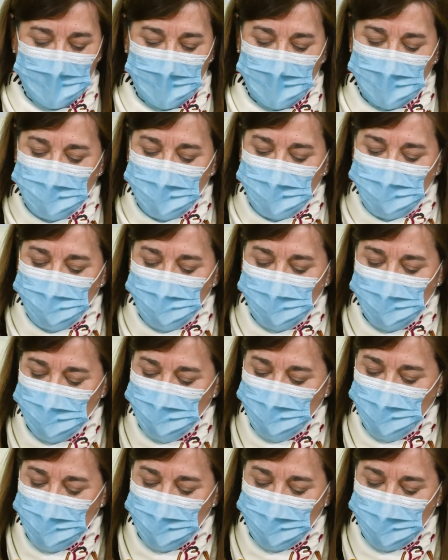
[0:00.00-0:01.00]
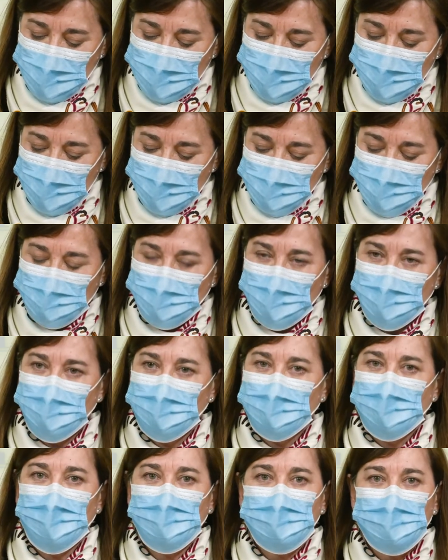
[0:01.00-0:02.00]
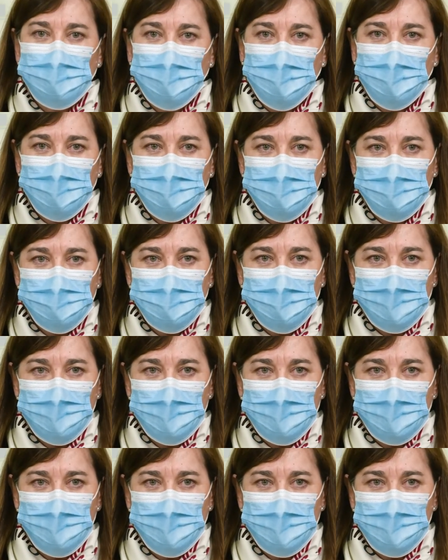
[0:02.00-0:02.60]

Estas son las medidas de la situación actual,